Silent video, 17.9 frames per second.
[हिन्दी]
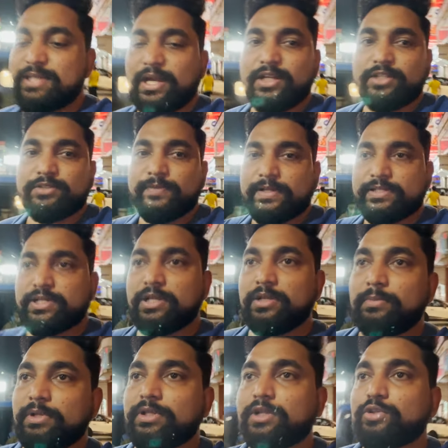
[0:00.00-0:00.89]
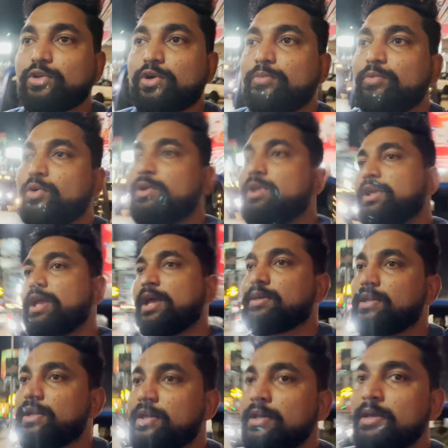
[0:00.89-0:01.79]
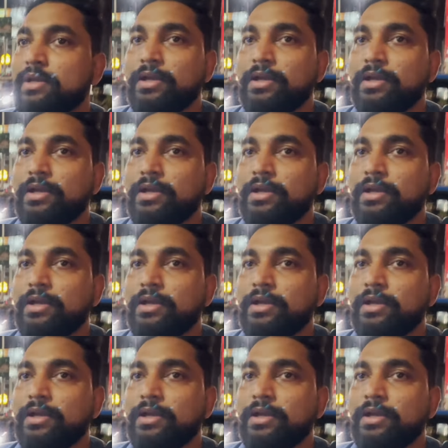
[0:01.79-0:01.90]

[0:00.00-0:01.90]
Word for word: सेटिस्फेक्शन नहीं मिलता तो हम लोग ने क्या किया